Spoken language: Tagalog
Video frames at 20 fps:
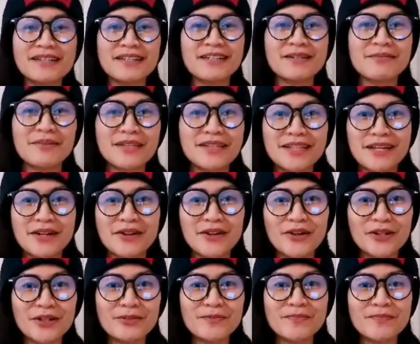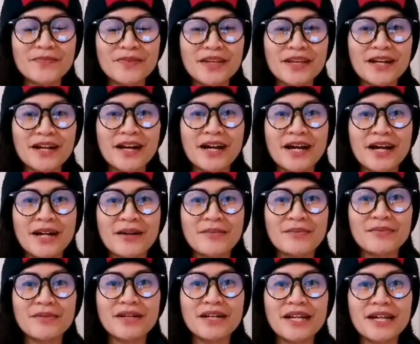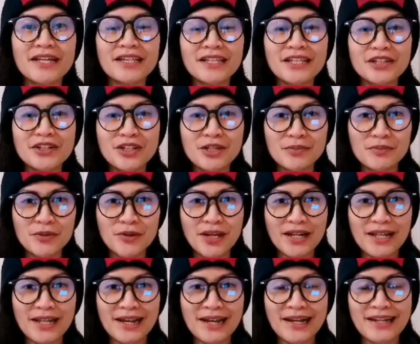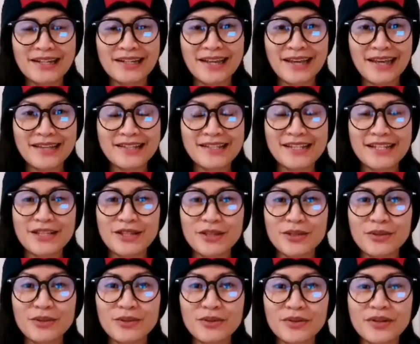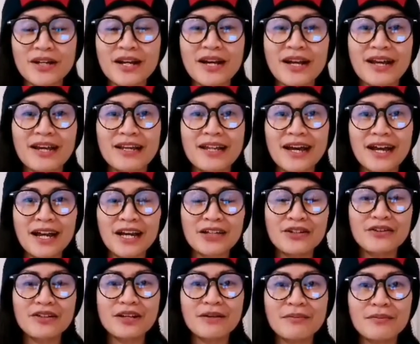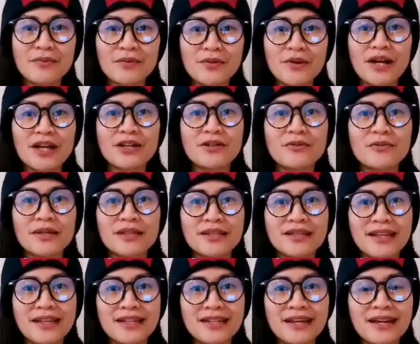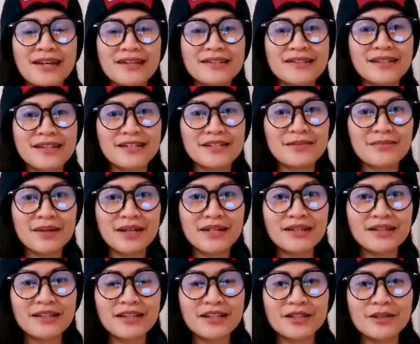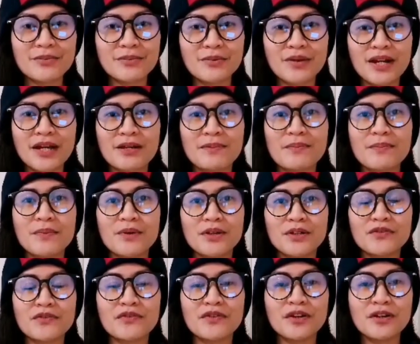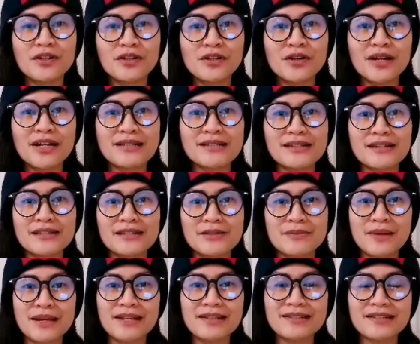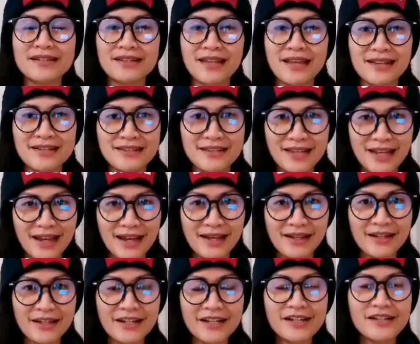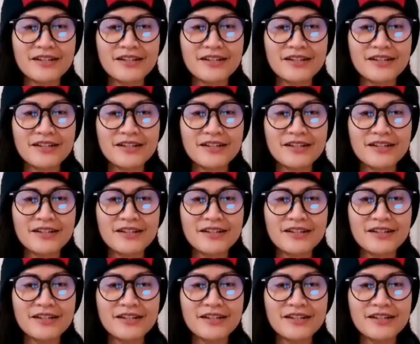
sa limang taon, um, hindi nyo na po kailangan ng NC2. Kailangan nyo lang po ay umaten na assessment. Ito po ay portfolio assessment sa TESDA.